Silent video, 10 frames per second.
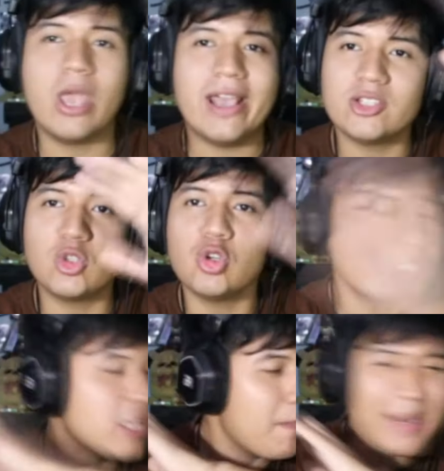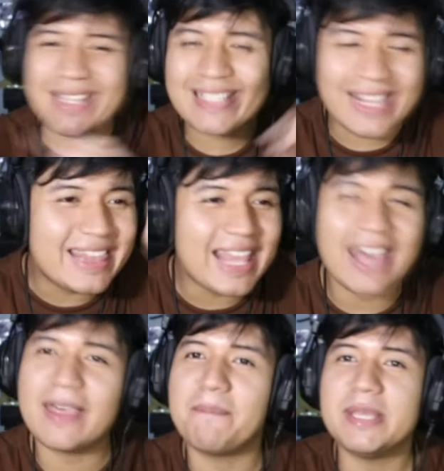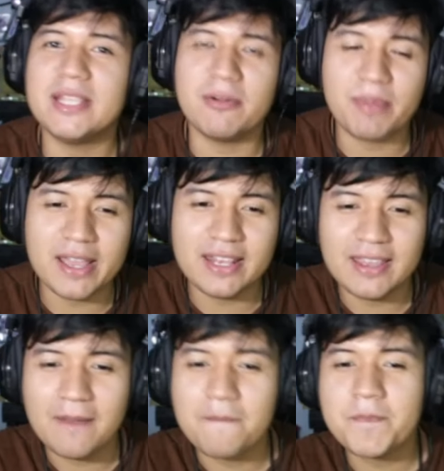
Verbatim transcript: Esto no se parece nada a Peter Pan,